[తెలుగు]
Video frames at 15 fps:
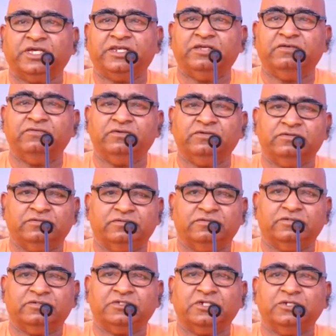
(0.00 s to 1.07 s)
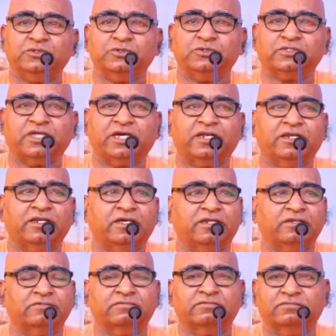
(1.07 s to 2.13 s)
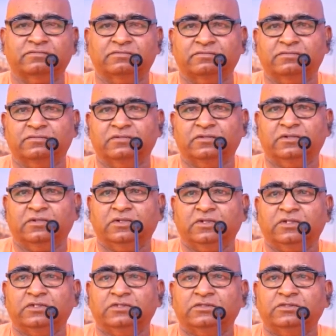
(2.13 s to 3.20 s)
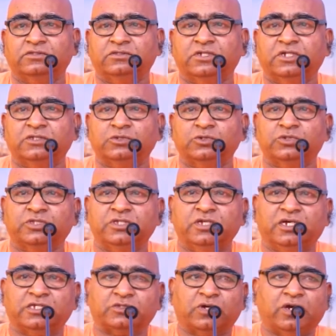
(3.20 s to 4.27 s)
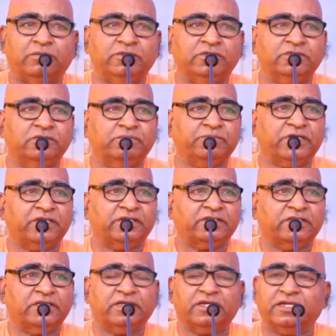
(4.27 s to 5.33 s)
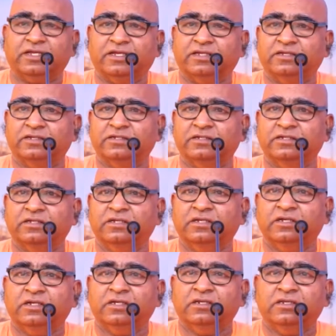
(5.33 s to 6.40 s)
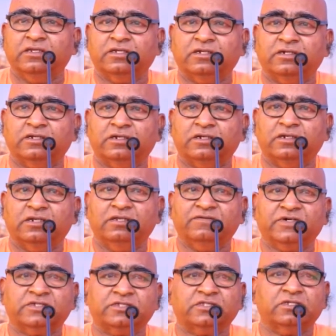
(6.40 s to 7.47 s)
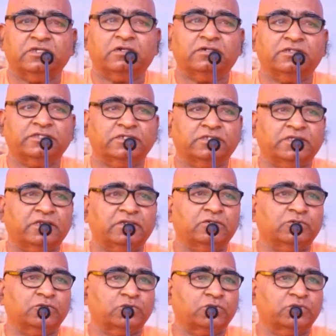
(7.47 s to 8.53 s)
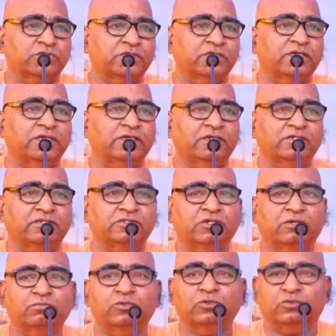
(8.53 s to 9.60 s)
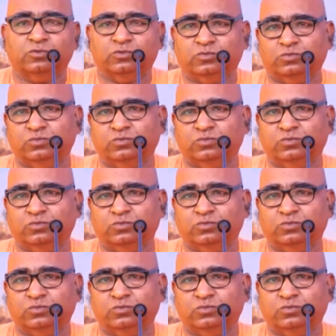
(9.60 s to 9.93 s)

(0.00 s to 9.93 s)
సరే ఇవ్వు చేయి చూస్తారన్నారు చేయి చూసి ఆ స్వామీజీ చెప్పారు అతనికి నీకు లివర్ సిరోసిస్ అనేది వస్తుంది జబ్బు